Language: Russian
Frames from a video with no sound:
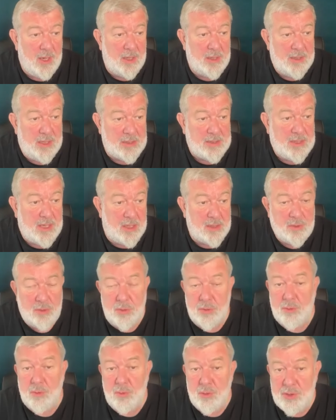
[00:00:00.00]
Надо сказать,
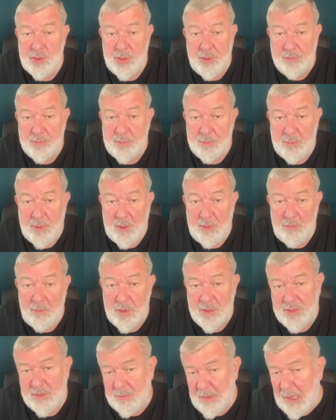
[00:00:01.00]
что это учебный
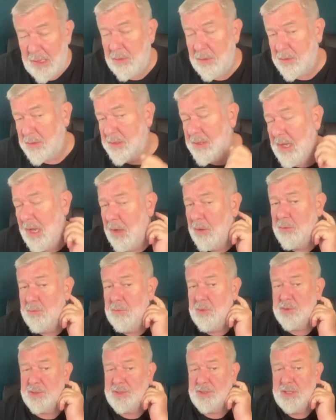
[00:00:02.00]
боевой самолет. Да, он
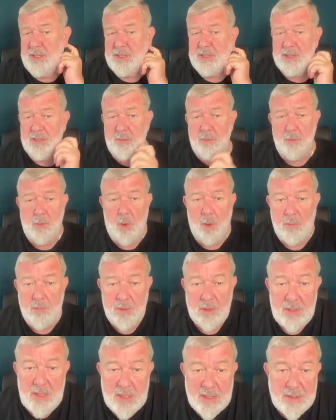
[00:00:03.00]
может нести
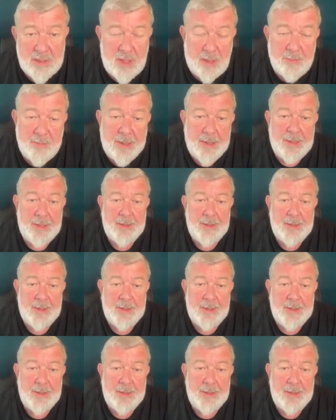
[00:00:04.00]
бомбы даже там